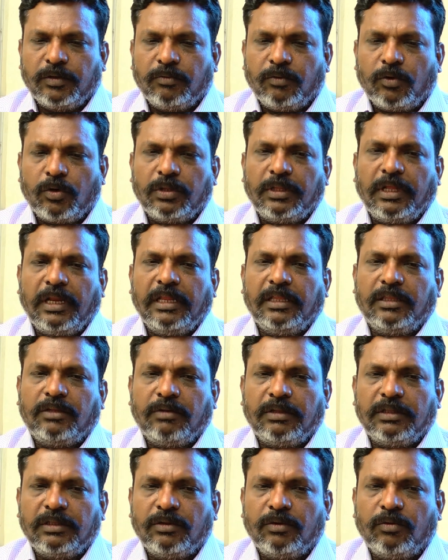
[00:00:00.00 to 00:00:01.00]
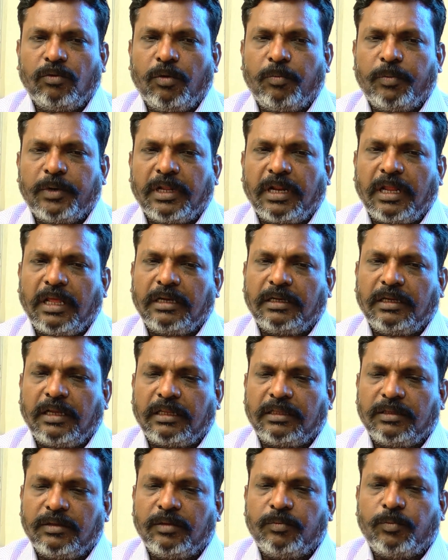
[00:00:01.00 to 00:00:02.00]
ஒரு தலித் வந்து உறுப்பினராக
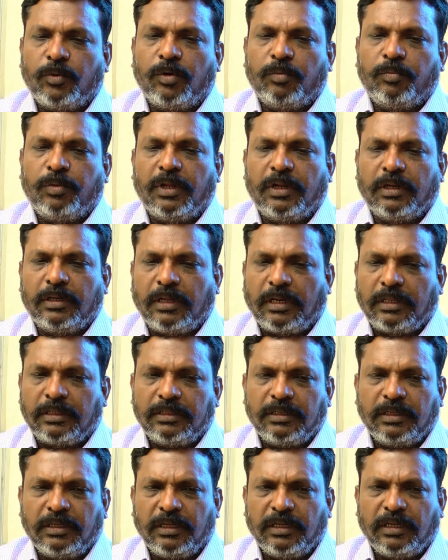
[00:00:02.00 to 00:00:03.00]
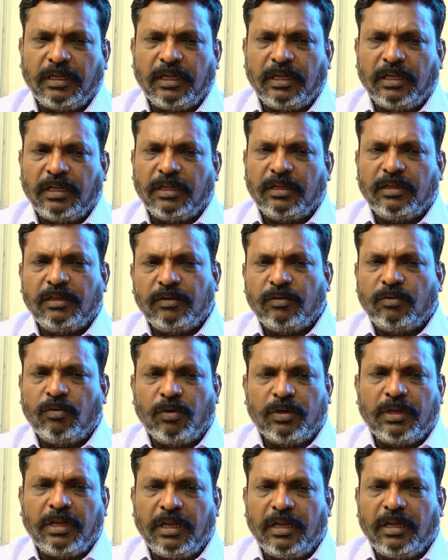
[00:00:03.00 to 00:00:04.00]
இருக்கிறது பொறுப்பில் இருக்கிறது
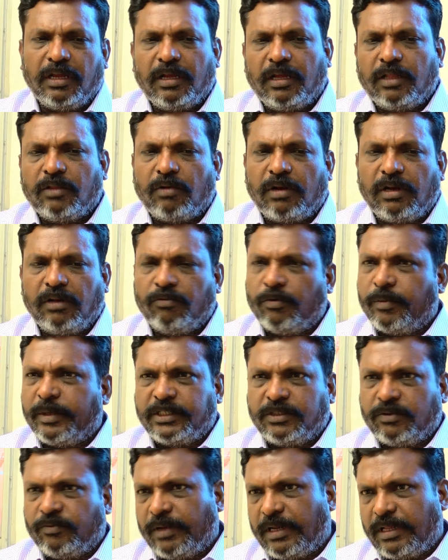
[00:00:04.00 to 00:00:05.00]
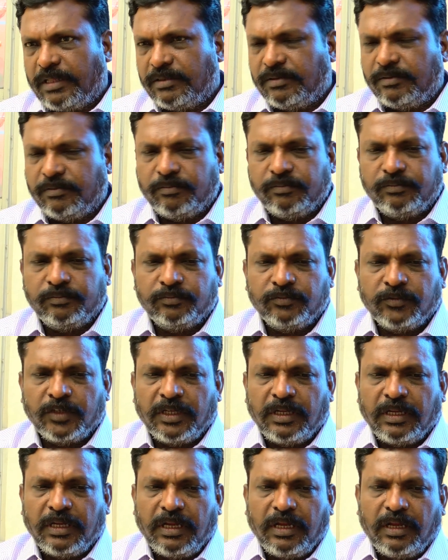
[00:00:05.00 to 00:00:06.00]
ஓகே அது வரலாம் விமர்சனம் வராது
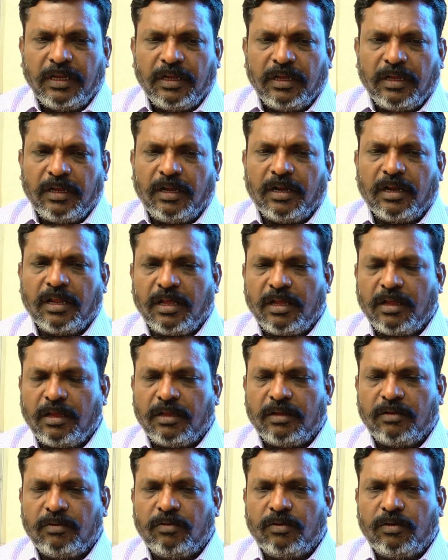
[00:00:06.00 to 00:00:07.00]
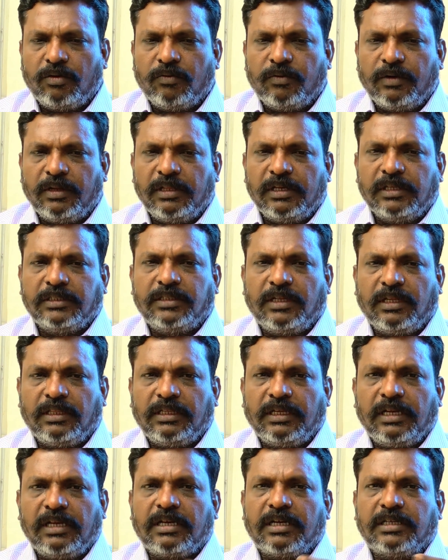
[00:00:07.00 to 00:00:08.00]
ஆனால் ஒரு விடுதலை
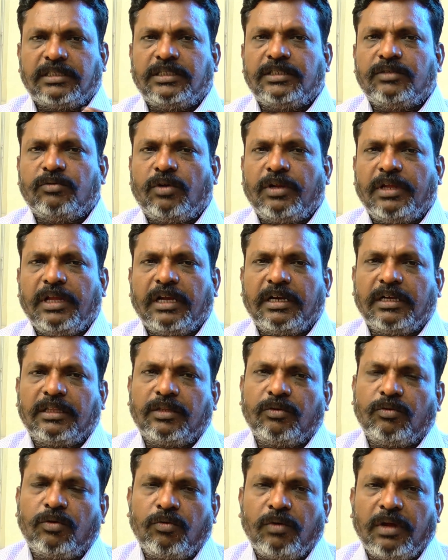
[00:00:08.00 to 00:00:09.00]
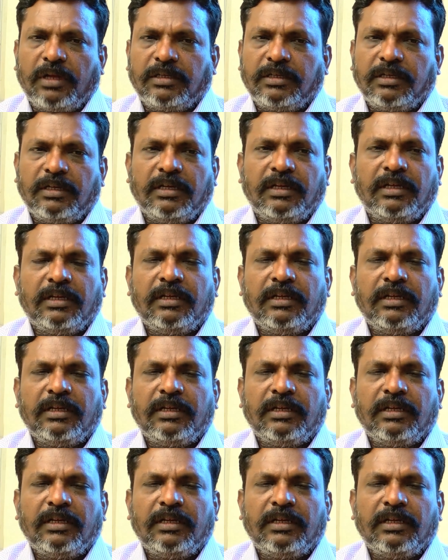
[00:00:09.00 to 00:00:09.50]
சிறுத்தைகள் கட்சின்னு ஒரு இயக்கத்தை உருவாக்கி